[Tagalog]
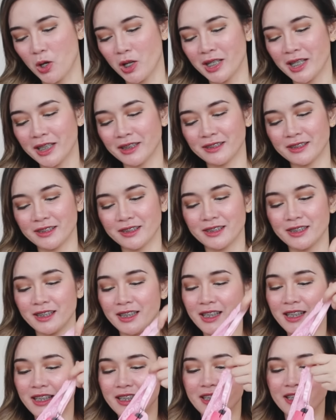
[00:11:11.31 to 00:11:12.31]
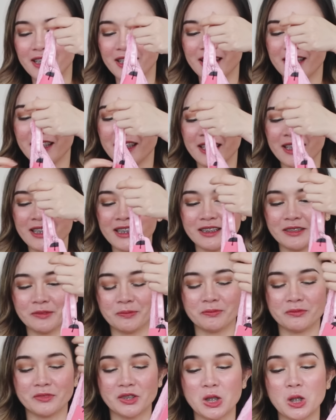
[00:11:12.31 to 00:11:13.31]
Let's see.
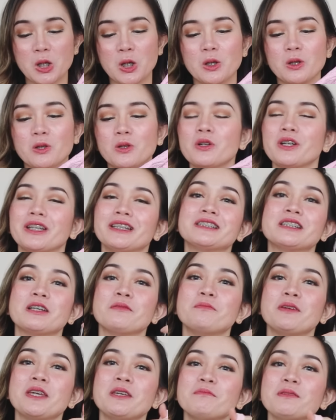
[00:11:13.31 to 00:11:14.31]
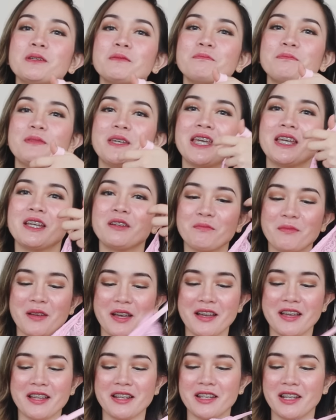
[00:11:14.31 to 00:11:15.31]
Oh, it's a baby pink,
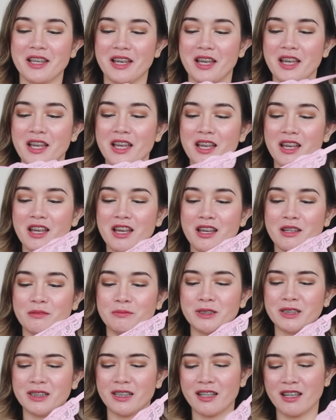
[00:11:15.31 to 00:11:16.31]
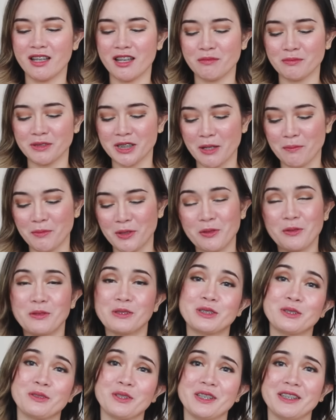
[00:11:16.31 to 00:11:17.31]
mga loves. Um, sabi ko
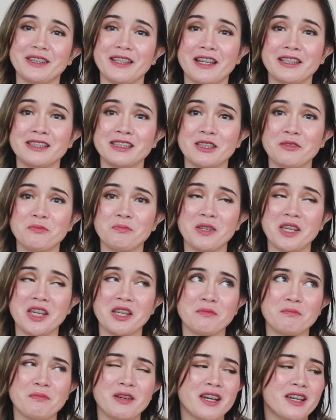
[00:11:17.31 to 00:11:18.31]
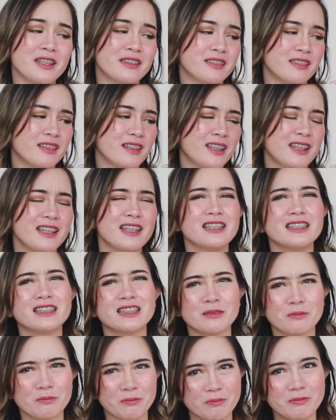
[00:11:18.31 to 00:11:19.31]
gusto ko yung dusty pink, but
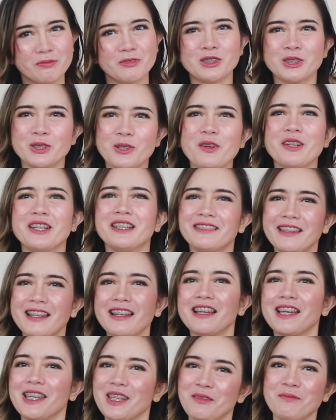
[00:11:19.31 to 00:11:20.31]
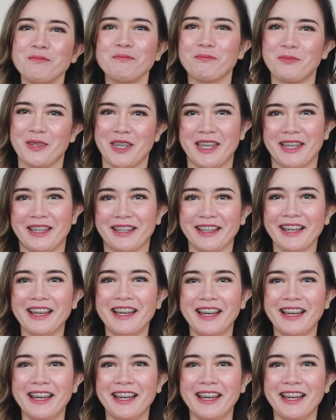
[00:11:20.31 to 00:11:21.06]
gusto ko rin talaga yung pink.